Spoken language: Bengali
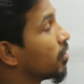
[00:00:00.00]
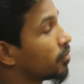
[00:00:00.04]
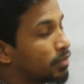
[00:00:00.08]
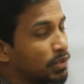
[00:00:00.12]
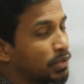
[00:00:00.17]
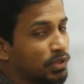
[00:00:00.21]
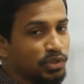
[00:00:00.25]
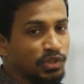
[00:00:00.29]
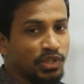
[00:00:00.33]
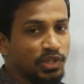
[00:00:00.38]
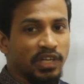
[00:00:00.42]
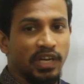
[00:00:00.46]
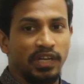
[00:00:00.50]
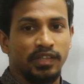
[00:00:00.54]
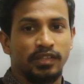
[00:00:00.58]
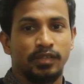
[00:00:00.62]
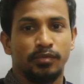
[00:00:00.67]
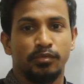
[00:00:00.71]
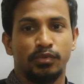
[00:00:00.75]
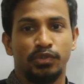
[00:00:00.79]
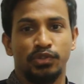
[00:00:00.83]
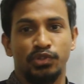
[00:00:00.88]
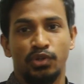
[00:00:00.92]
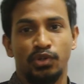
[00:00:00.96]
প্রিয়
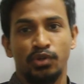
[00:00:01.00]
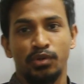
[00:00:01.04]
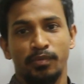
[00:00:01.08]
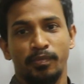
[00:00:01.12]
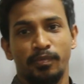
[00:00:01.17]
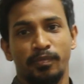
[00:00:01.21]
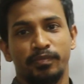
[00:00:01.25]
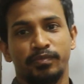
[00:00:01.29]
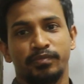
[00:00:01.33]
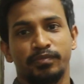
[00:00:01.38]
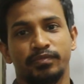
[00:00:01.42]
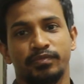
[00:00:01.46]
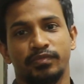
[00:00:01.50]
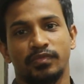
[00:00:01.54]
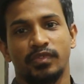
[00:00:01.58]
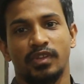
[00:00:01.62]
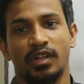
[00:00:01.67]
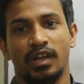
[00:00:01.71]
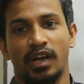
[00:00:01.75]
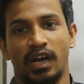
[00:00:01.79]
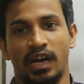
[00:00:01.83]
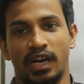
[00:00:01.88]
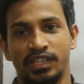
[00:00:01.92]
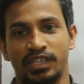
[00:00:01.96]
শিক্ষার্থীবৃন্দ
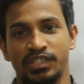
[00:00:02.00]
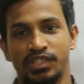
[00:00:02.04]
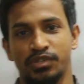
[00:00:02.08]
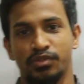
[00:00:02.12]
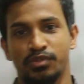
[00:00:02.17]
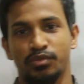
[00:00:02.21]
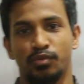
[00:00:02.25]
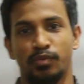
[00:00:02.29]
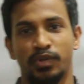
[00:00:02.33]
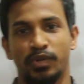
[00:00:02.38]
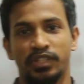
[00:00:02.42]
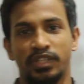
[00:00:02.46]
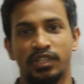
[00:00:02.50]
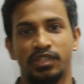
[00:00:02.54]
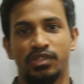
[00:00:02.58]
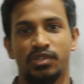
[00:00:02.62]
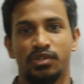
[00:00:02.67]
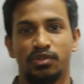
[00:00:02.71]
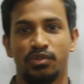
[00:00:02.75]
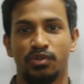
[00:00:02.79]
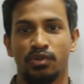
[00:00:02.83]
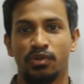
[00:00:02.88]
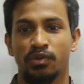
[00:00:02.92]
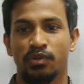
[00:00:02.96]
আজ তোমাদের
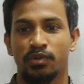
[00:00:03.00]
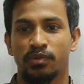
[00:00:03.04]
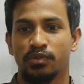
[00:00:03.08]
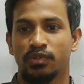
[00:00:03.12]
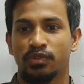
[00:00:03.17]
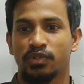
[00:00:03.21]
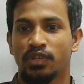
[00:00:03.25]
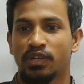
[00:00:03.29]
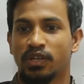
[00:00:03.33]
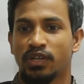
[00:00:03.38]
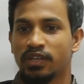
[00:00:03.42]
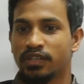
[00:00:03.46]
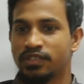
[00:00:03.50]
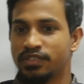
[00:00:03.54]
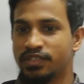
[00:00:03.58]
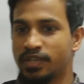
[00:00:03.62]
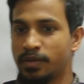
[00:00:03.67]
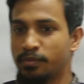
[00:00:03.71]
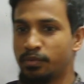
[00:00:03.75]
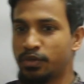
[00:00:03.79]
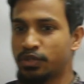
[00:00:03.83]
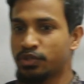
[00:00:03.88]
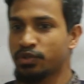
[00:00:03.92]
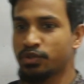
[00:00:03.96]
জন্য যে
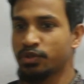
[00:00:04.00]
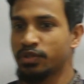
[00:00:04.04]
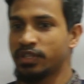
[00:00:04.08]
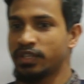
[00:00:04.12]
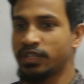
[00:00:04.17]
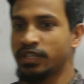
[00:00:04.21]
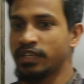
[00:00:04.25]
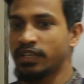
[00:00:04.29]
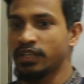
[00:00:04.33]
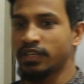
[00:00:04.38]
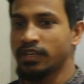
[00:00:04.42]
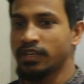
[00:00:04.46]
বিষয়টি